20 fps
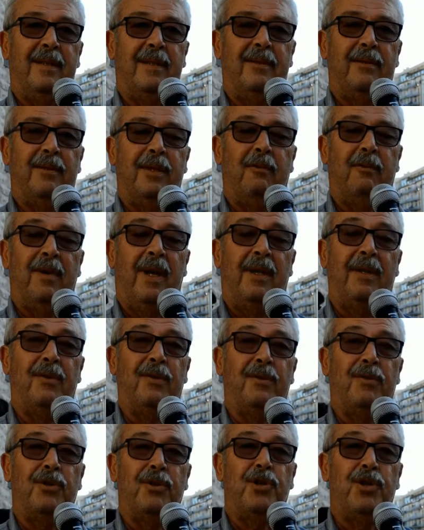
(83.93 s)
tutti quanti
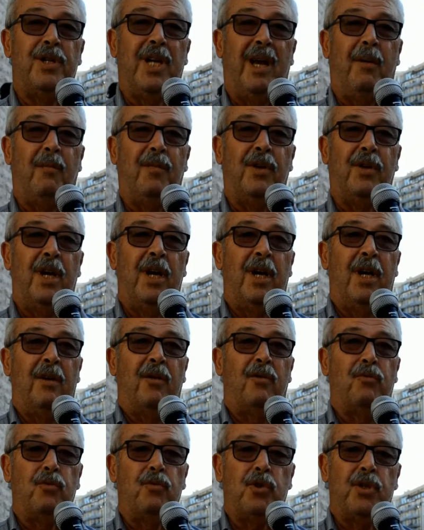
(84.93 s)
conosciamo,
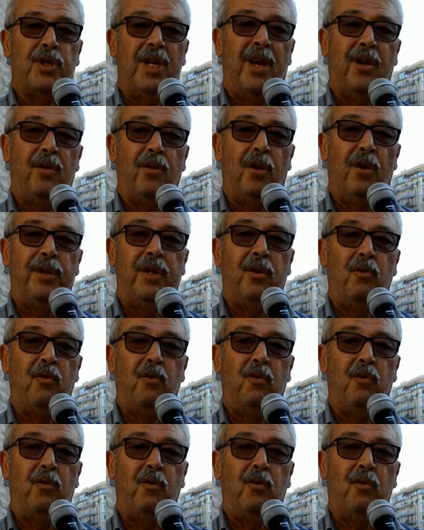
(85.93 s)
un secolo di